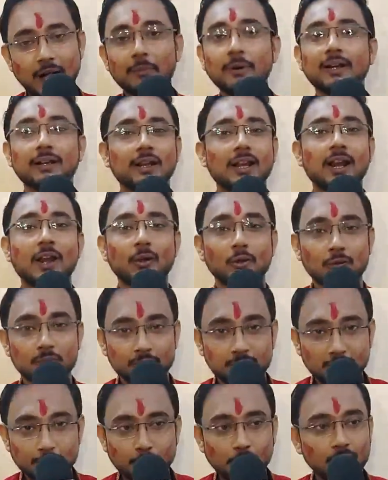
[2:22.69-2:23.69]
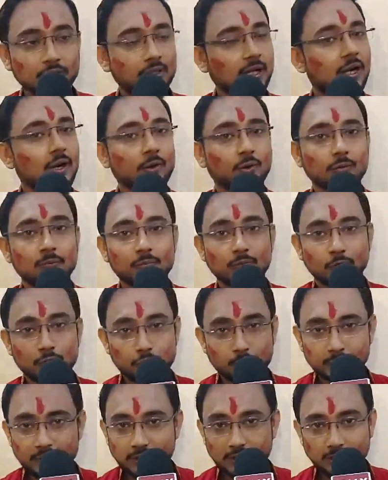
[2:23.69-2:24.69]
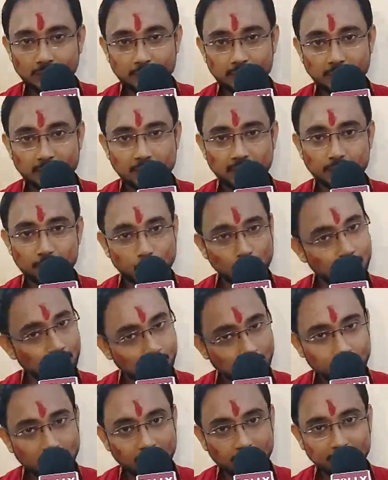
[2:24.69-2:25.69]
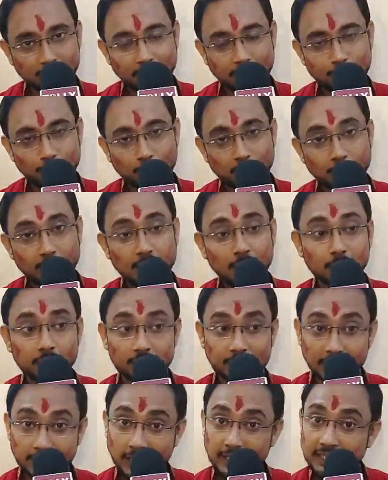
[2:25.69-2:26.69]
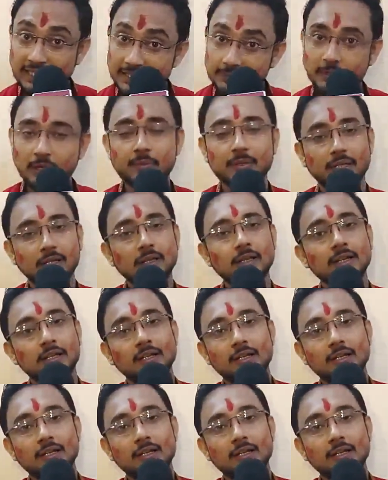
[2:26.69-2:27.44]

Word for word: আবার নানা রকম বিপদ নানা রকম অসুবিধে এসে জোগাড় হবে আমাদের এই পরিবারে এবং সেটাই কিভাবে